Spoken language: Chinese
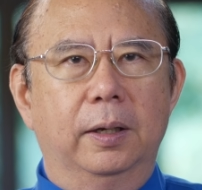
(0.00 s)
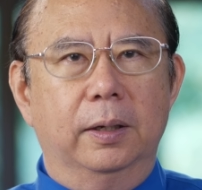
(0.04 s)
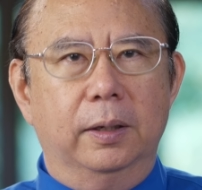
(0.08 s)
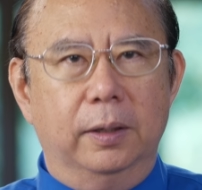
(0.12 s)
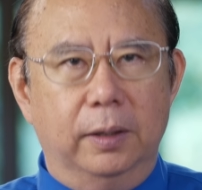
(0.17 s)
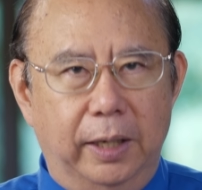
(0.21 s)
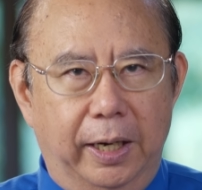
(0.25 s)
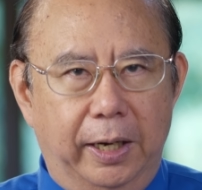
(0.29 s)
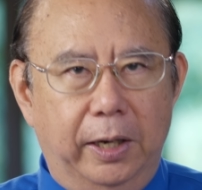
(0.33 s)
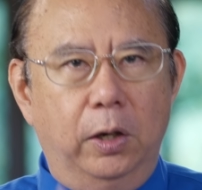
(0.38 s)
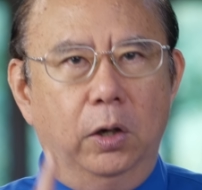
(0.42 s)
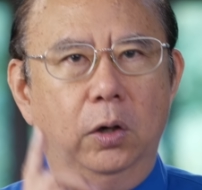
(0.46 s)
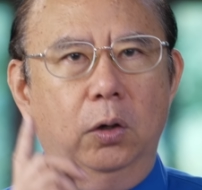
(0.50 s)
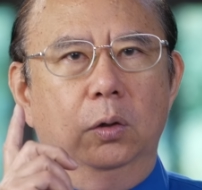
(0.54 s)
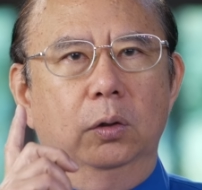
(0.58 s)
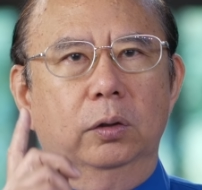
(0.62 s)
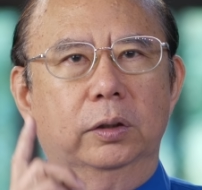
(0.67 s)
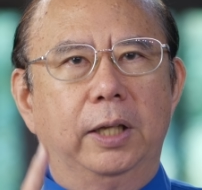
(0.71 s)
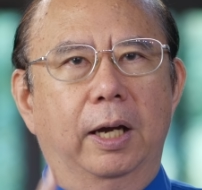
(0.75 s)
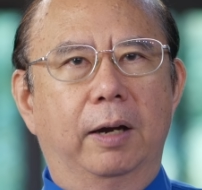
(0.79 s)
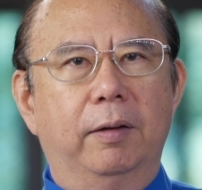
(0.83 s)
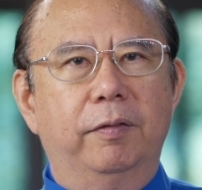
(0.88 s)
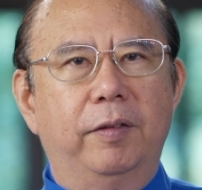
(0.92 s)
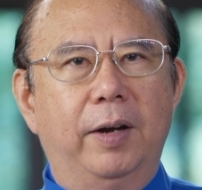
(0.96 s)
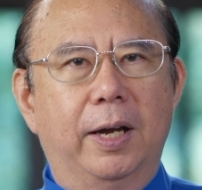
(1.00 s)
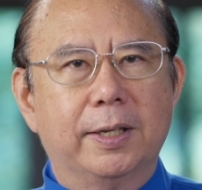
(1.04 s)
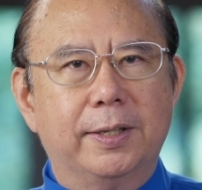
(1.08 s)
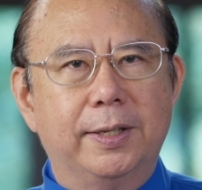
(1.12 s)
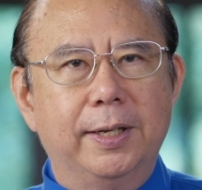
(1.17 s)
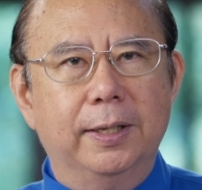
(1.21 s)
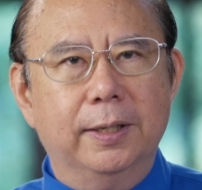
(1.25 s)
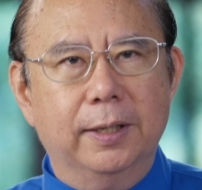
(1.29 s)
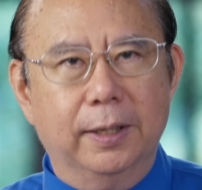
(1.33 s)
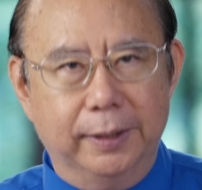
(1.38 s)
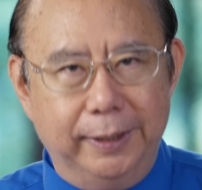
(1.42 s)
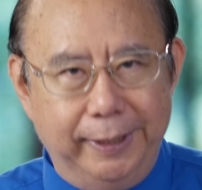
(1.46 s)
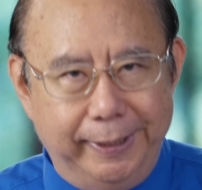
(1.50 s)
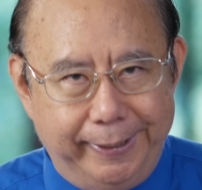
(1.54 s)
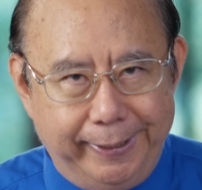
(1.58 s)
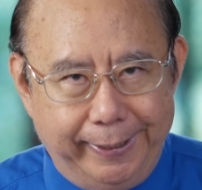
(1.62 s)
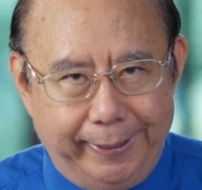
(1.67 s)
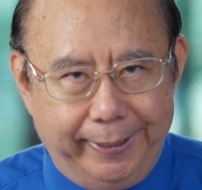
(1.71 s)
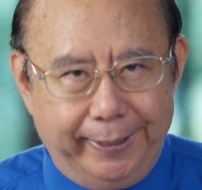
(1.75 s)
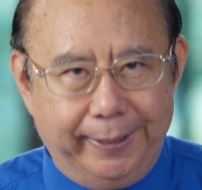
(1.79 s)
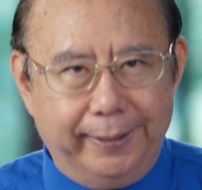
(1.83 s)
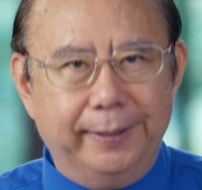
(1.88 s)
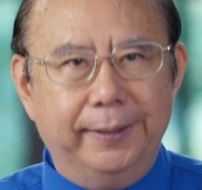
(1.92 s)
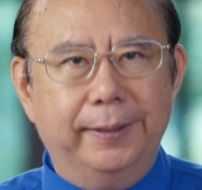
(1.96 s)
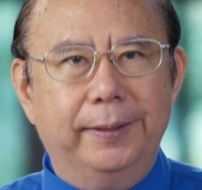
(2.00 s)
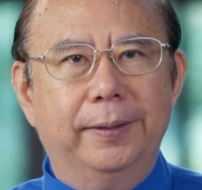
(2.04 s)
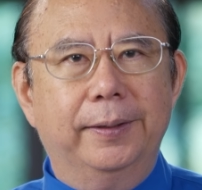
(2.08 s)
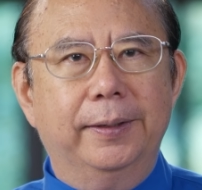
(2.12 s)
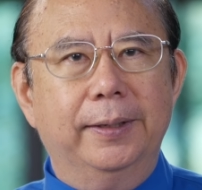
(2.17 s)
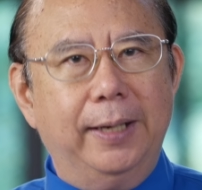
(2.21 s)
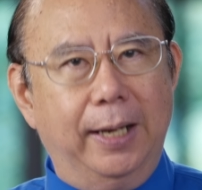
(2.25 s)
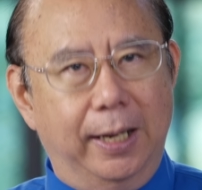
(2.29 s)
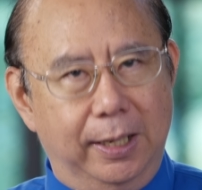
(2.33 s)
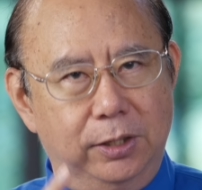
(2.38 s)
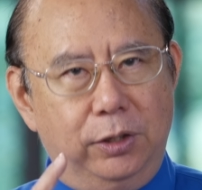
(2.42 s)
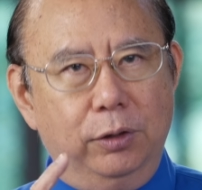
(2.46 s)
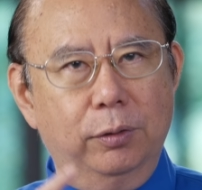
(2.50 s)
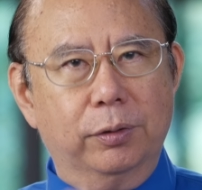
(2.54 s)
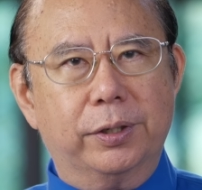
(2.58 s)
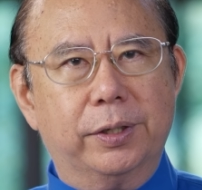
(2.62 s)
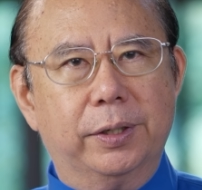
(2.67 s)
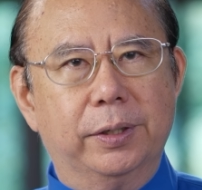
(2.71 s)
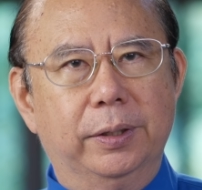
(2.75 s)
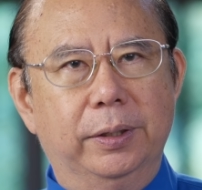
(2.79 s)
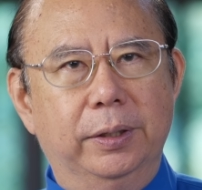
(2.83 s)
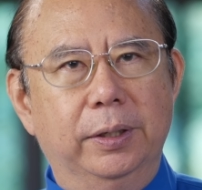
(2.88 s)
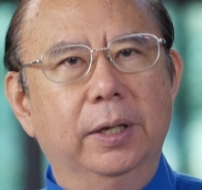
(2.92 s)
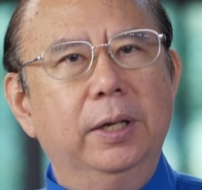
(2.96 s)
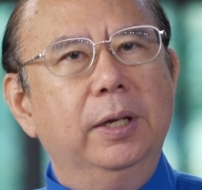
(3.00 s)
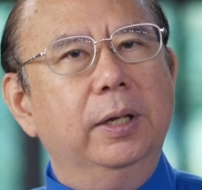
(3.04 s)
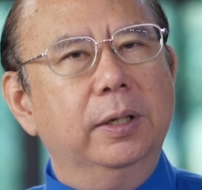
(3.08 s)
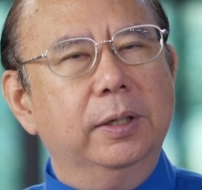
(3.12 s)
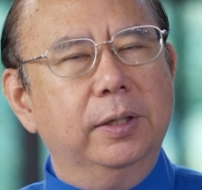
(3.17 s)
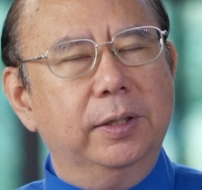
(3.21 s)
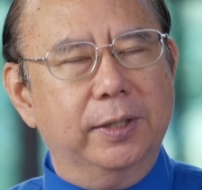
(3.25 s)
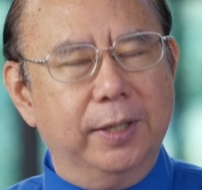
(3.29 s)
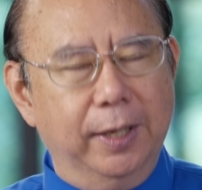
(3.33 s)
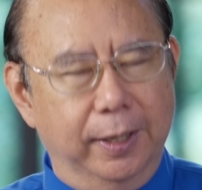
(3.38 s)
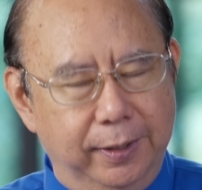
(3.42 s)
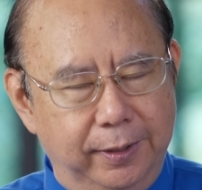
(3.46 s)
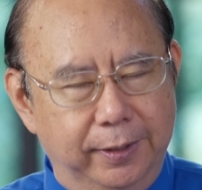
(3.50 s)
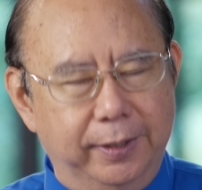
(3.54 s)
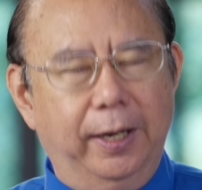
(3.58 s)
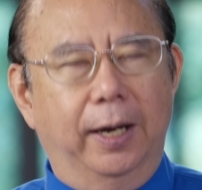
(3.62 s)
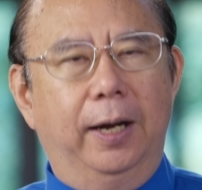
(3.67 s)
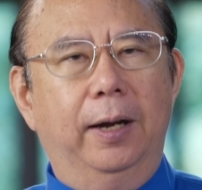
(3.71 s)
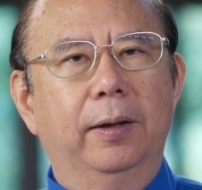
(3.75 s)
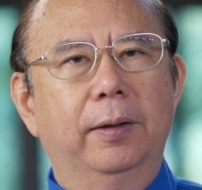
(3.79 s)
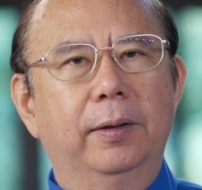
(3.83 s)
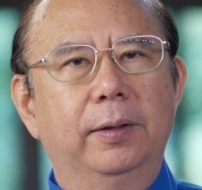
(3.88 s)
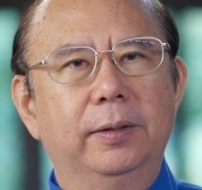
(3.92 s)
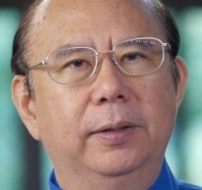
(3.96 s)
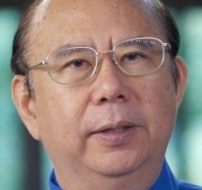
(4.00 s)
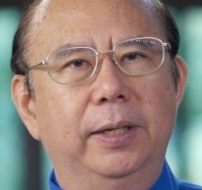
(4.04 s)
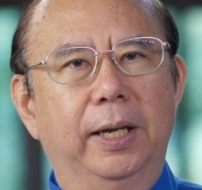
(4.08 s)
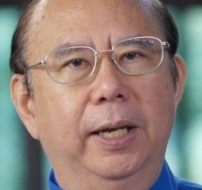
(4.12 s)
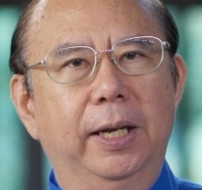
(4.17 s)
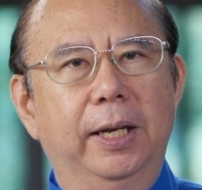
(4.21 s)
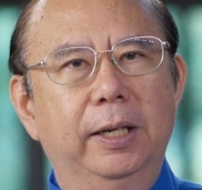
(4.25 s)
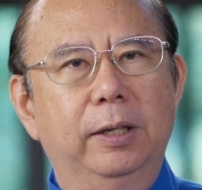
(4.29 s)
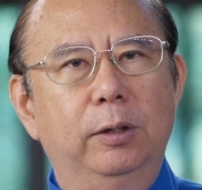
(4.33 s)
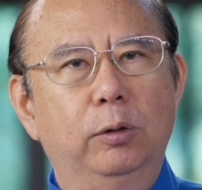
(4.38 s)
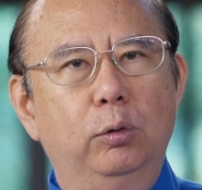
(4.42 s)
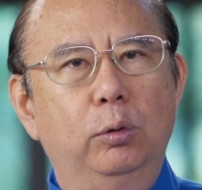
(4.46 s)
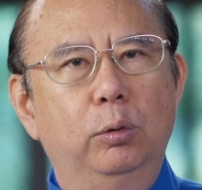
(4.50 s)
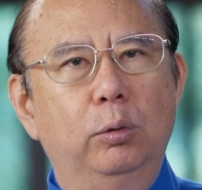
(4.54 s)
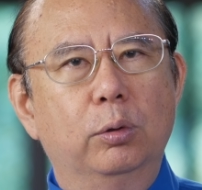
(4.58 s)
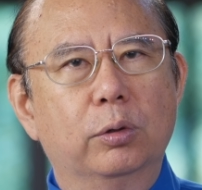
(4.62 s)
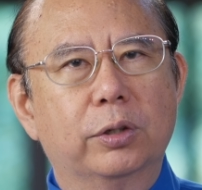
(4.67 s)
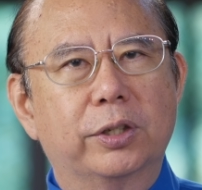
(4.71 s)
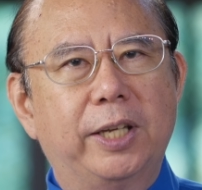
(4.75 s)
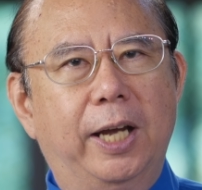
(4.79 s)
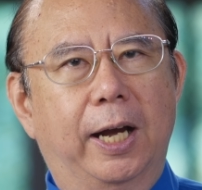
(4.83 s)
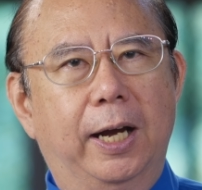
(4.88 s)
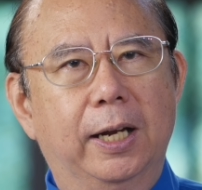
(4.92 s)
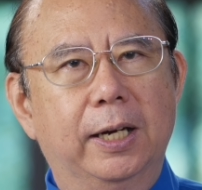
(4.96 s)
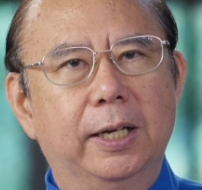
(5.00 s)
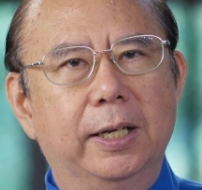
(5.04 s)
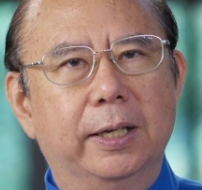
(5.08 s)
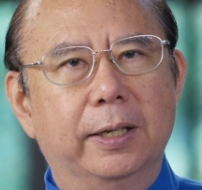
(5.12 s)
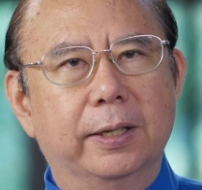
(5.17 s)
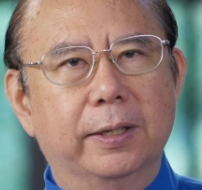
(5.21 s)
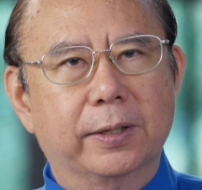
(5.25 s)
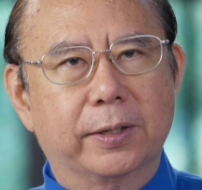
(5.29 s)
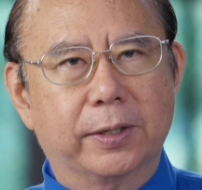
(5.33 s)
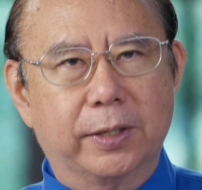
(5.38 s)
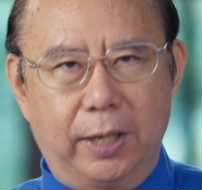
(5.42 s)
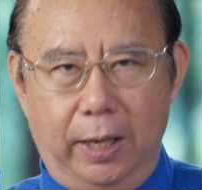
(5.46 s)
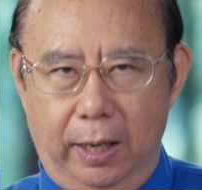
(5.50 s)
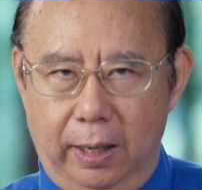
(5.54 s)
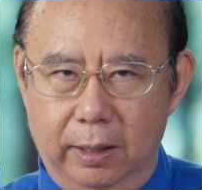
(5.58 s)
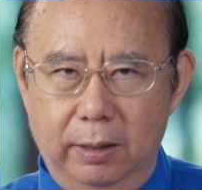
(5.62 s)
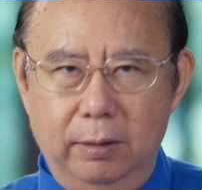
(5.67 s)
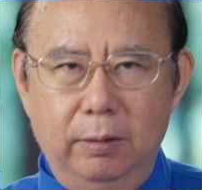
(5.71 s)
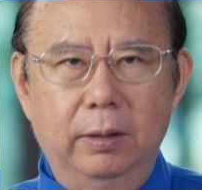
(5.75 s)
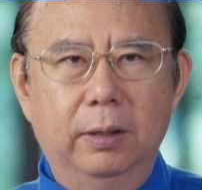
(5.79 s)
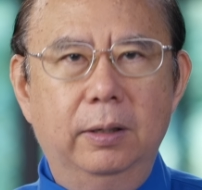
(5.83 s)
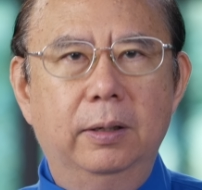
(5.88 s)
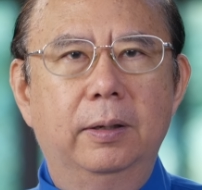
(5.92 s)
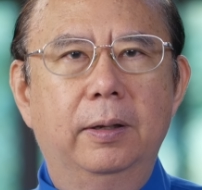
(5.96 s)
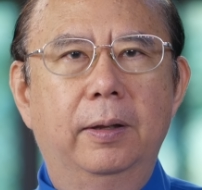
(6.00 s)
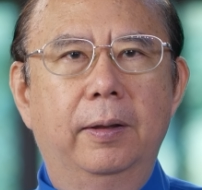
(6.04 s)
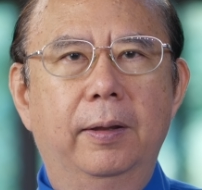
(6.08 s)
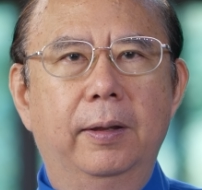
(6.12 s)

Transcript: 然后他发现了一点，那就是真的耶路撒冷城